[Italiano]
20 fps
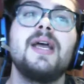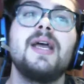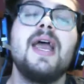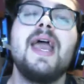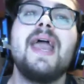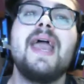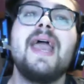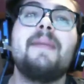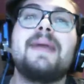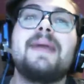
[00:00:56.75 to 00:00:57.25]

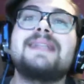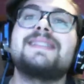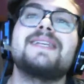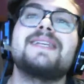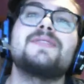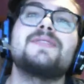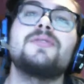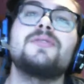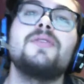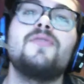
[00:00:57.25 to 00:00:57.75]
eh ma il
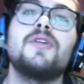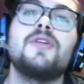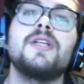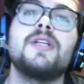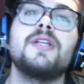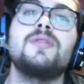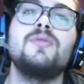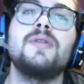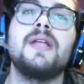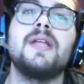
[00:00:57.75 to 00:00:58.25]
senso di fuori dal
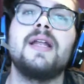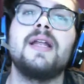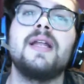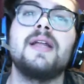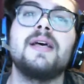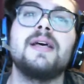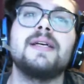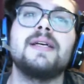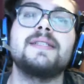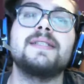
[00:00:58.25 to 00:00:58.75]
tunnel
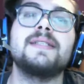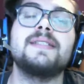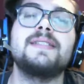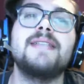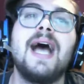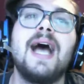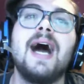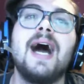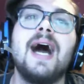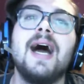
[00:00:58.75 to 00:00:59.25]
eh, si
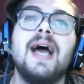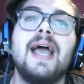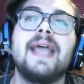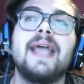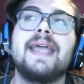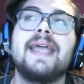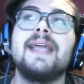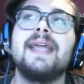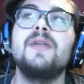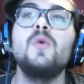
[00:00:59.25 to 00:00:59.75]
sa, è
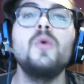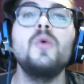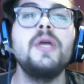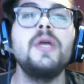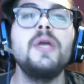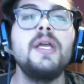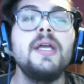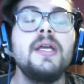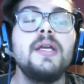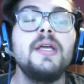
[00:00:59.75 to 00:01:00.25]
che lui